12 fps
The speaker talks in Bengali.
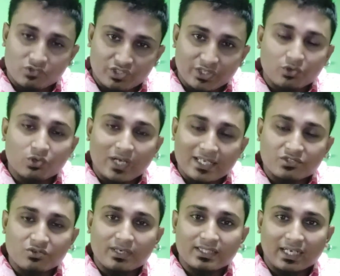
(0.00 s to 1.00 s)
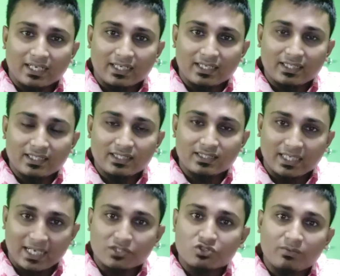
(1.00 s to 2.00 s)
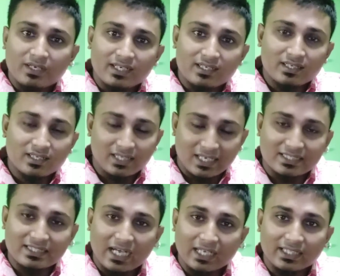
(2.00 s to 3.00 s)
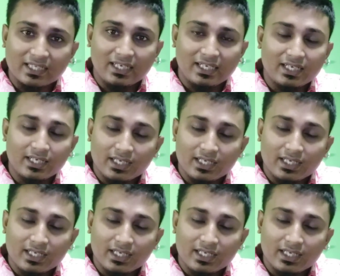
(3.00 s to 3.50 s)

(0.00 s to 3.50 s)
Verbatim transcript: যদি কোনো কাস্টমার থাকে সেই কাস্টমারের কাজটি হাতে নিয়ে